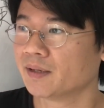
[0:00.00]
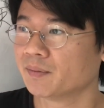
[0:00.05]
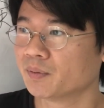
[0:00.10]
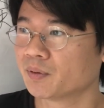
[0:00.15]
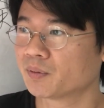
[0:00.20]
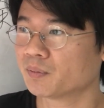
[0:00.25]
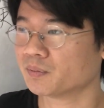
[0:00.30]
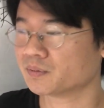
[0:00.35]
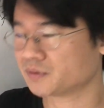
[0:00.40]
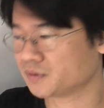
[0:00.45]

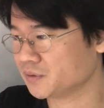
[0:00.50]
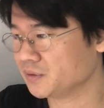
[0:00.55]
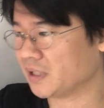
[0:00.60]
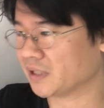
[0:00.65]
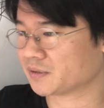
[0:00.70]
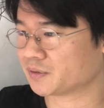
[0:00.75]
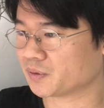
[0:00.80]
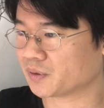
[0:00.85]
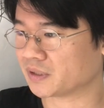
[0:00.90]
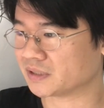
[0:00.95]
僕も通
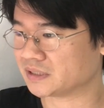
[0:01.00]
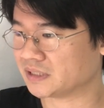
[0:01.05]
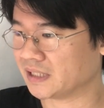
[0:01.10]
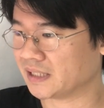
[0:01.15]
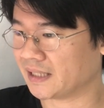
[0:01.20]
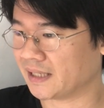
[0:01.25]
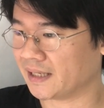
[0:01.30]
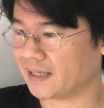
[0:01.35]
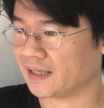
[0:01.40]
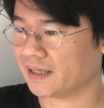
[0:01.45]
訳とかして
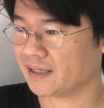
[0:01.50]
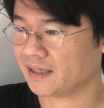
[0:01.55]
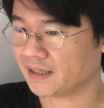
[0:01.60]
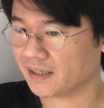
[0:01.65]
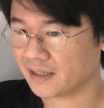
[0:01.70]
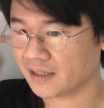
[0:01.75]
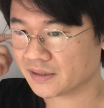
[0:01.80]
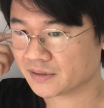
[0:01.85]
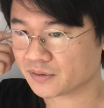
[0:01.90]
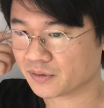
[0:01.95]
て、
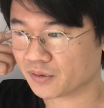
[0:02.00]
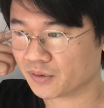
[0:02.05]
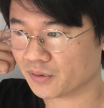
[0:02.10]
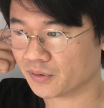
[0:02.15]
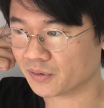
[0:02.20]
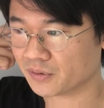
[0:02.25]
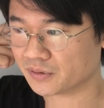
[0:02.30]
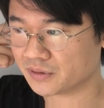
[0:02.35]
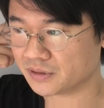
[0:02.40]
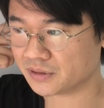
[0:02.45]
そ
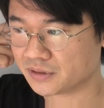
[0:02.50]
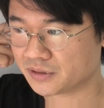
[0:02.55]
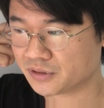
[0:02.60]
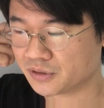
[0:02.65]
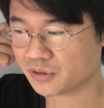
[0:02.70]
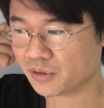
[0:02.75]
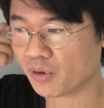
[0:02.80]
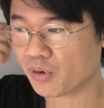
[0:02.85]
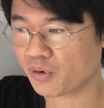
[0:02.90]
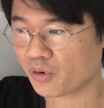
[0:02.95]
の
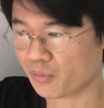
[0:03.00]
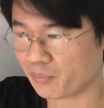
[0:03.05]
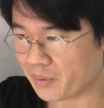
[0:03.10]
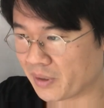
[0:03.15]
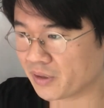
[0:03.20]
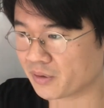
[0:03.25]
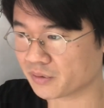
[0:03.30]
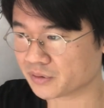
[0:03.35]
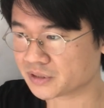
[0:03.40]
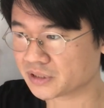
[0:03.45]
中国語
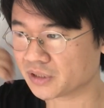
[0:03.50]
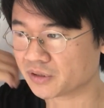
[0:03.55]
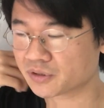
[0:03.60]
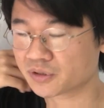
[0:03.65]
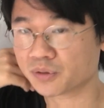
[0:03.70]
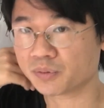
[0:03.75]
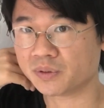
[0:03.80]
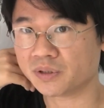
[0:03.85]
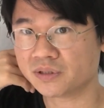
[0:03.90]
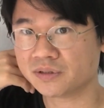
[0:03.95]
勉強してる
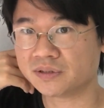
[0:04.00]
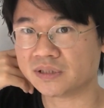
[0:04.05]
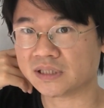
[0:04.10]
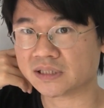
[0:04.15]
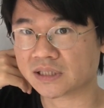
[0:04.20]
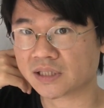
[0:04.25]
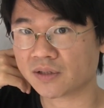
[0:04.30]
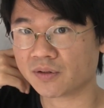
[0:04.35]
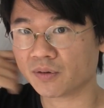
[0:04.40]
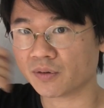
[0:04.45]
人もいるんで
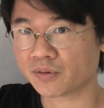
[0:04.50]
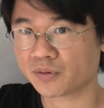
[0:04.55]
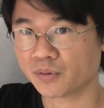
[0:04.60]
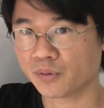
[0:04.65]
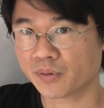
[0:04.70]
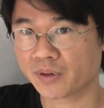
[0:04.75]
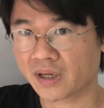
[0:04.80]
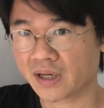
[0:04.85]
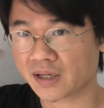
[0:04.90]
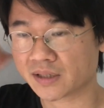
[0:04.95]
すけど、表
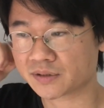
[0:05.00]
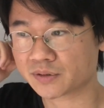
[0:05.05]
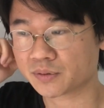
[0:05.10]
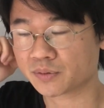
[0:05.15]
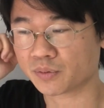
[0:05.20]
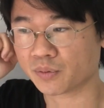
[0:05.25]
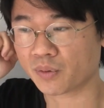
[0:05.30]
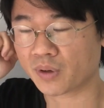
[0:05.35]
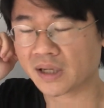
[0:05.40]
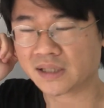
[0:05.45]
現がちょっ
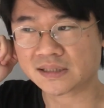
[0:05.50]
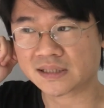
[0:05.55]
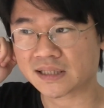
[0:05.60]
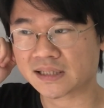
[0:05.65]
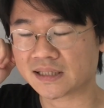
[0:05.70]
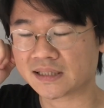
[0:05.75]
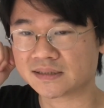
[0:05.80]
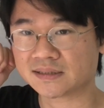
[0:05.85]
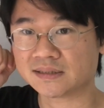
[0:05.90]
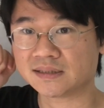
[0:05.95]
とおかしかっ
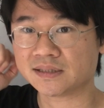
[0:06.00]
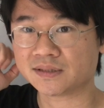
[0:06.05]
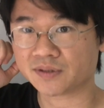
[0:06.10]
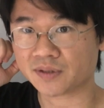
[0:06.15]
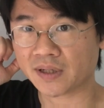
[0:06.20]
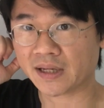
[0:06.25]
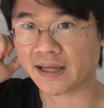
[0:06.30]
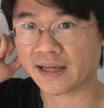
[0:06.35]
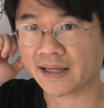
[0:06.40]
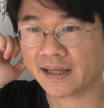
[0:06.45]
たりするんです
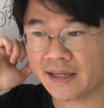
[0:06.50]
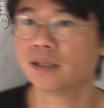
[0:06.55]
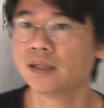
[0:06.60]
よね。